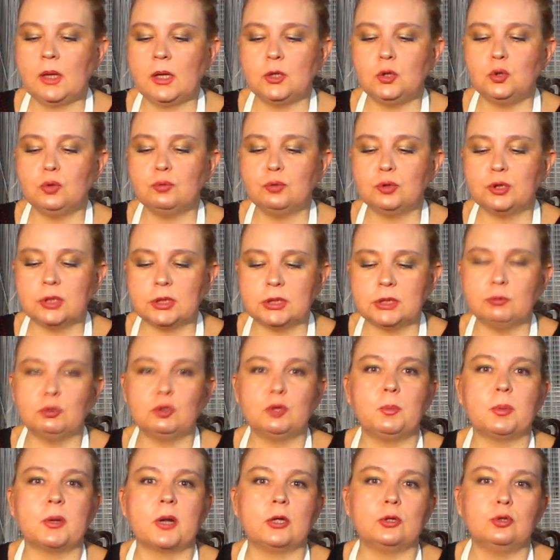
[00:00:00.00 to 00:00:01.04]
но ну, вот это
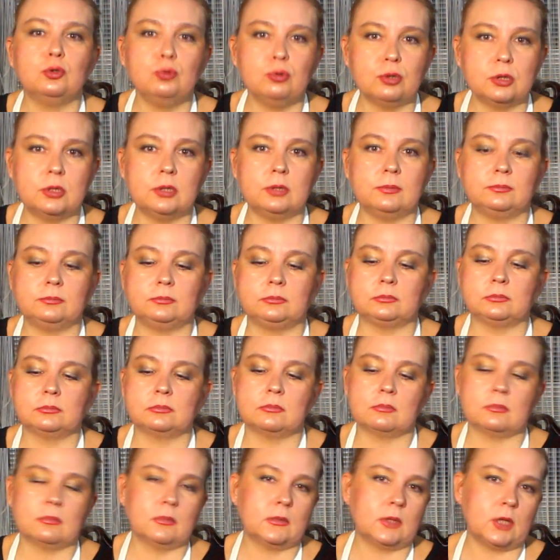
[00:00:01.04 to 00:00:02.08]
вот продукт,
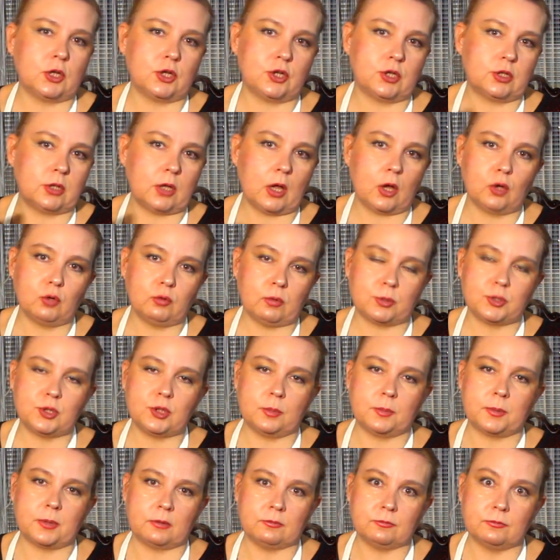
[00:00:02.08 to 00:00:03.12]
я считаю,
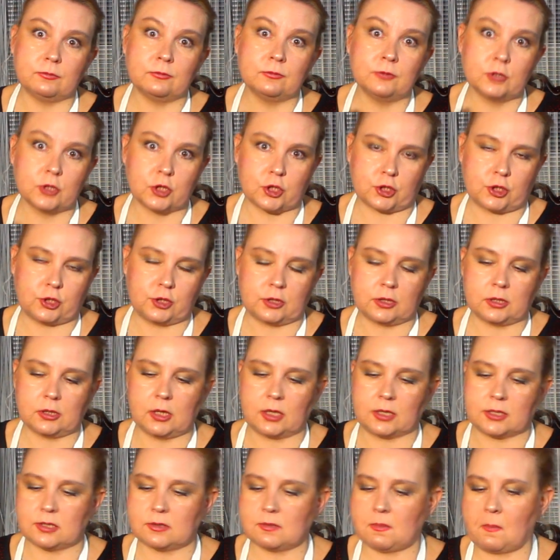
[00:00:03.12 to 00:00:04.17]
вообще прям высший
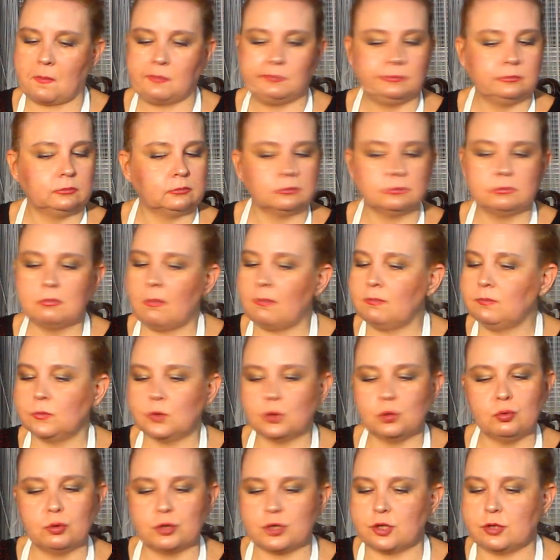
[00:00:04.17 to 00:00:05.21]
класс.
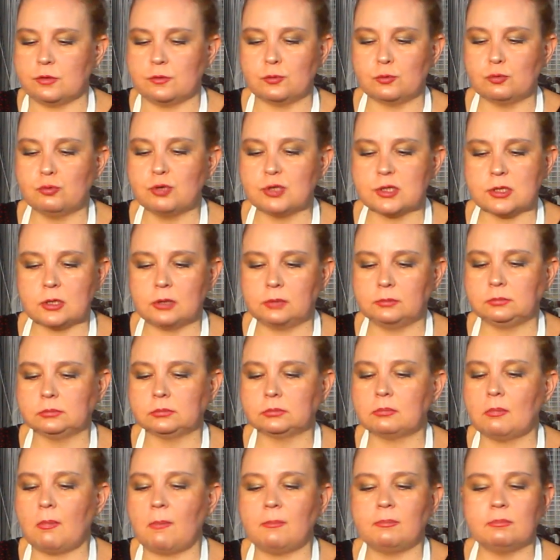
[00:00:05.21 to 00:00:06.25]
Очень вкусно,
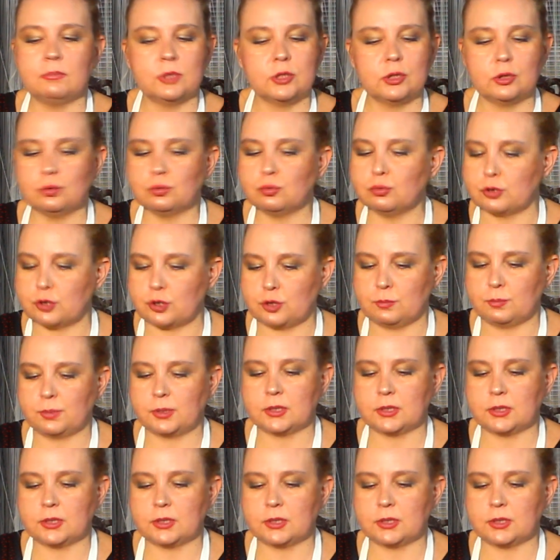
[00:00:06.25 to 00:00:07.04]
мне очень